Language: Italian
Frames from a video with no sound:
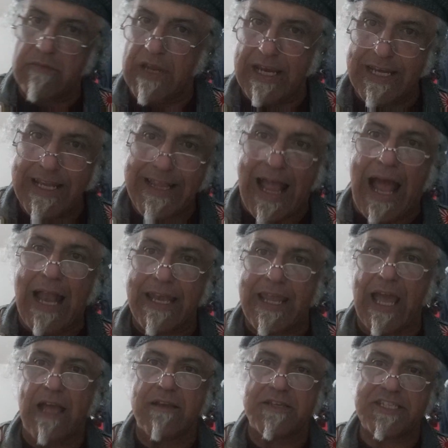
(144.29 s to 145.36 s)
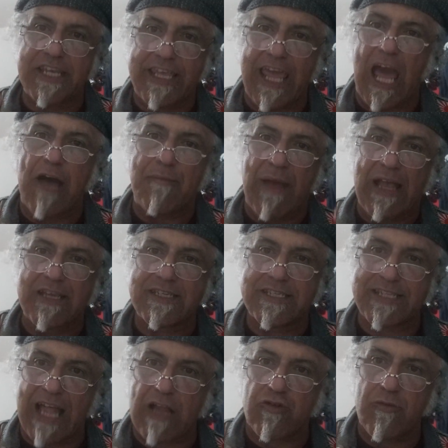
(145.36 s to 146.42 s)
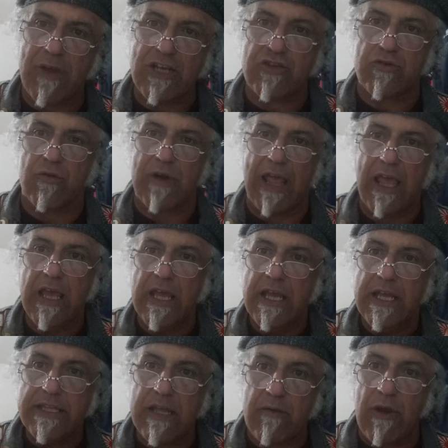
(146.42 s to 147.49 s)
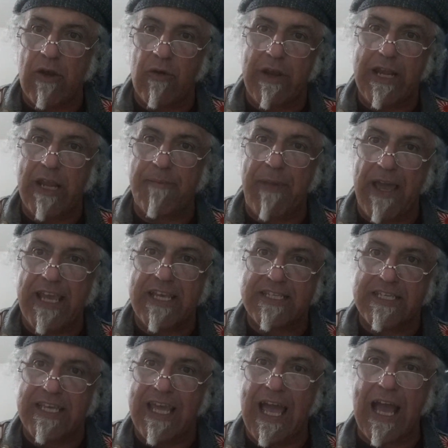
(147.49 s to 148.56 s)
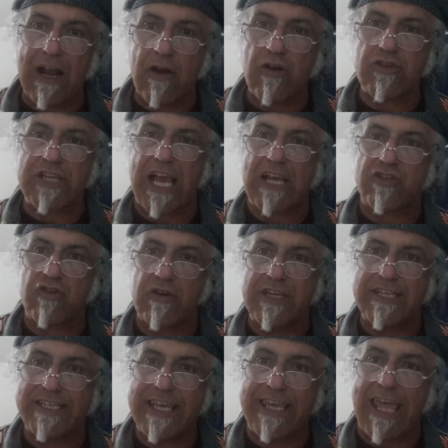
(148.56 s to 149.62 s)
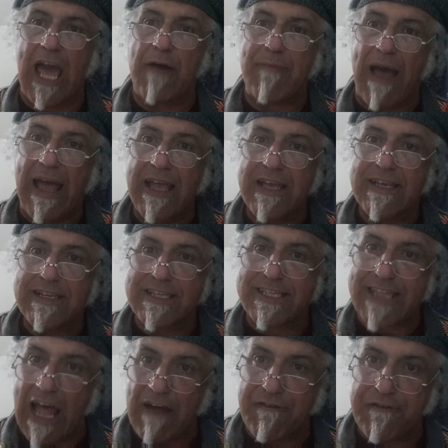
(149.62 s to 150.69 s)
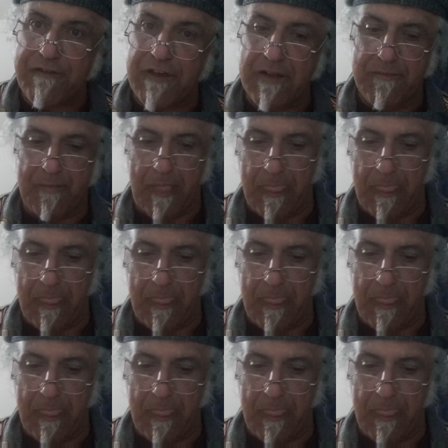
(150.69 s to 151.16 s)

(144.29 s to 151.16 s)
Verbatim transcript: in Italia si chiama Stato Maggiore di quello che nei paesi anglosassoni si chiama Staff,